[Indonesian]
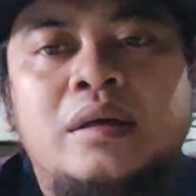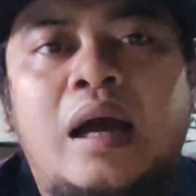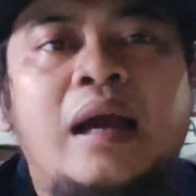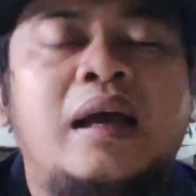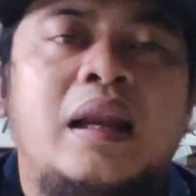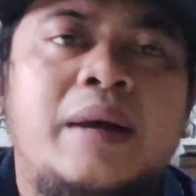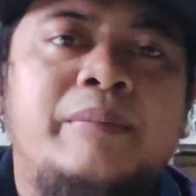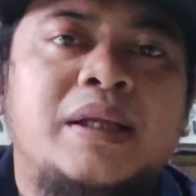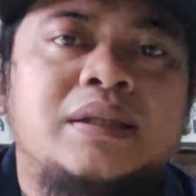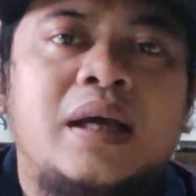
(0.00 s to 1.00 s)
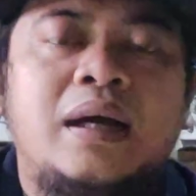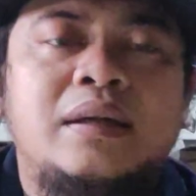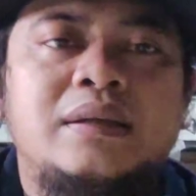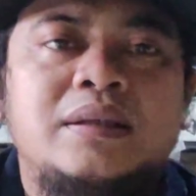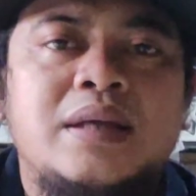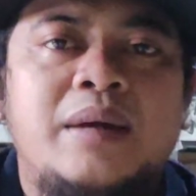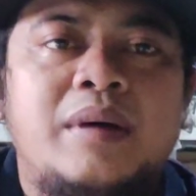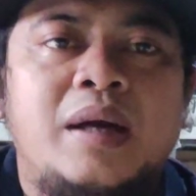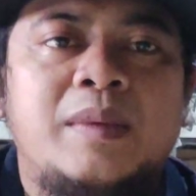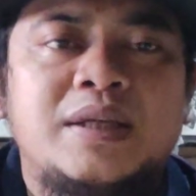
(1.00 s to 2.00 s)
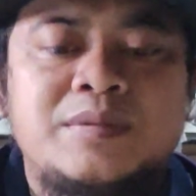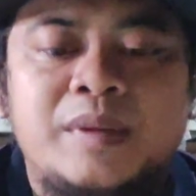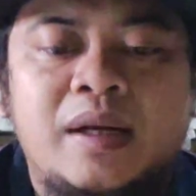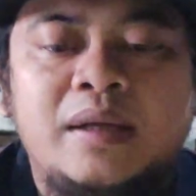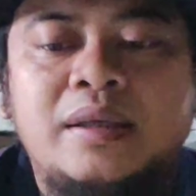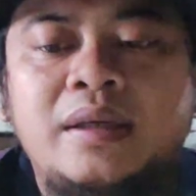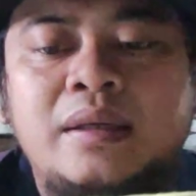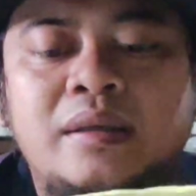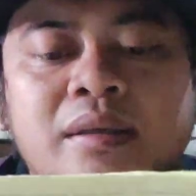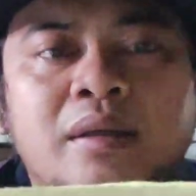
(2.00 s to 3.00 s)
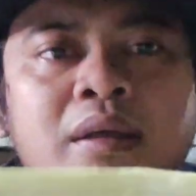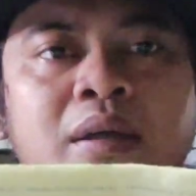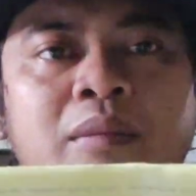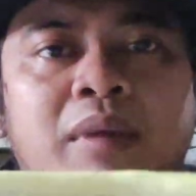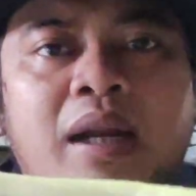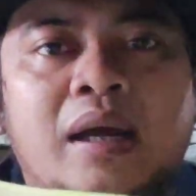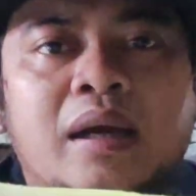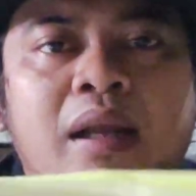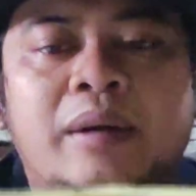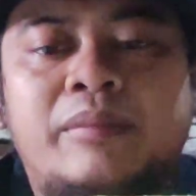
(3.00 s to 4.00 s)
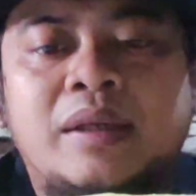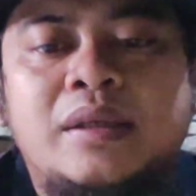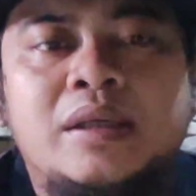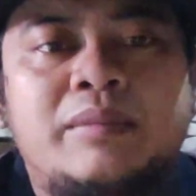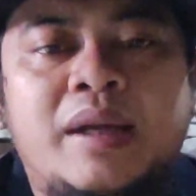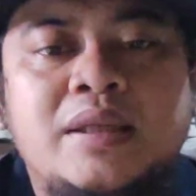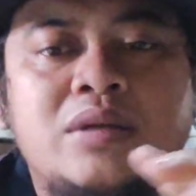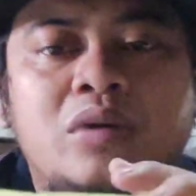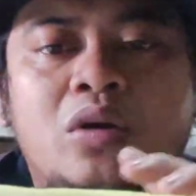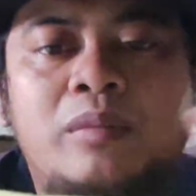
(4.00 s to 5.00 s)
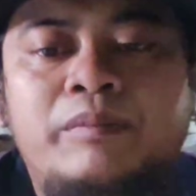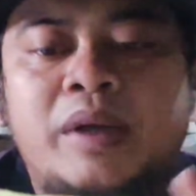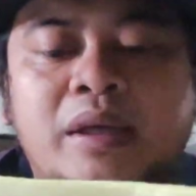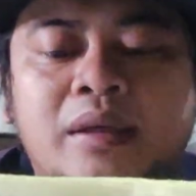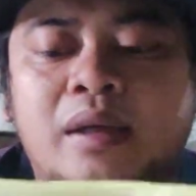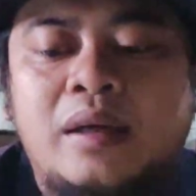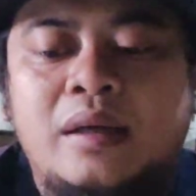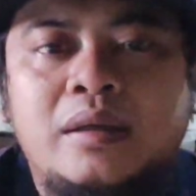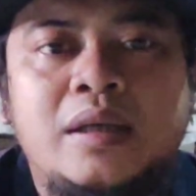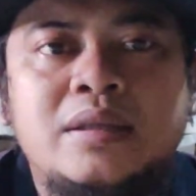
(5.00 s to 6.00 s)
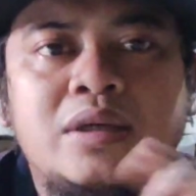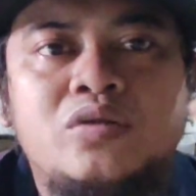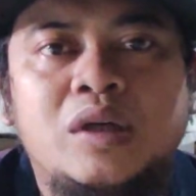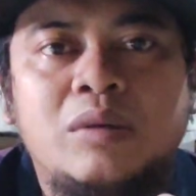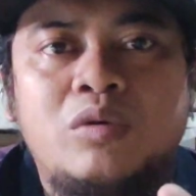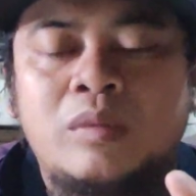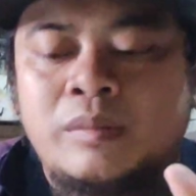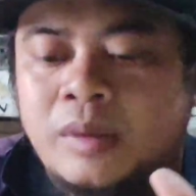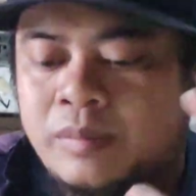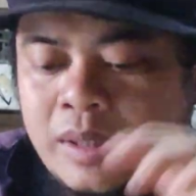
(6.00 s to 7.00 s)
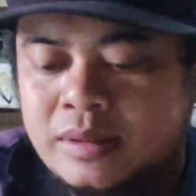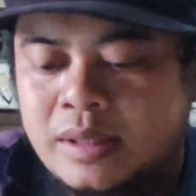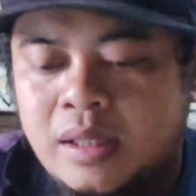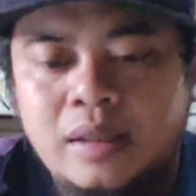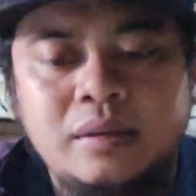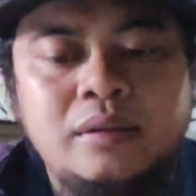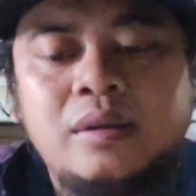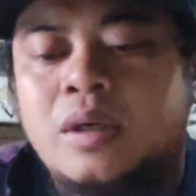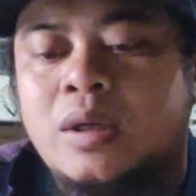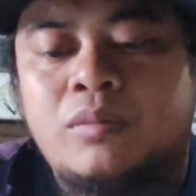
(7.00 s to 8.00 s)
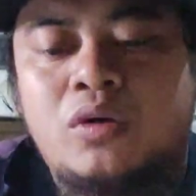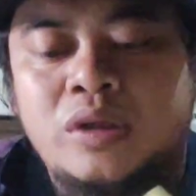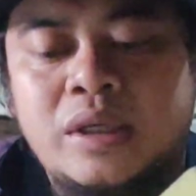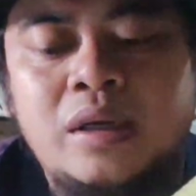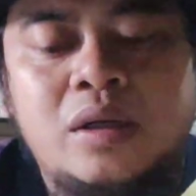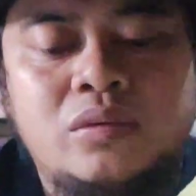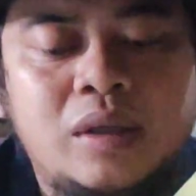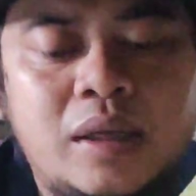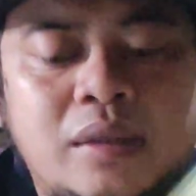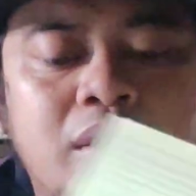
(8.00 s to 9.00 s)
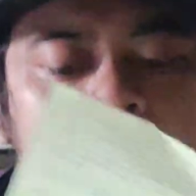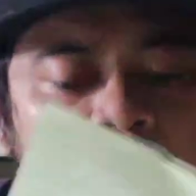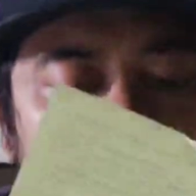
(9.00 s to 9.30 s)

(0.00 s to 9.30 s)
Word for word: agak lambat nggak ngerti saya sama Mas Pira nih malah agak lambat dan kemarin saya udah komplain dan saya juga nggak mau memperpanjang pokoknya kalau udah datang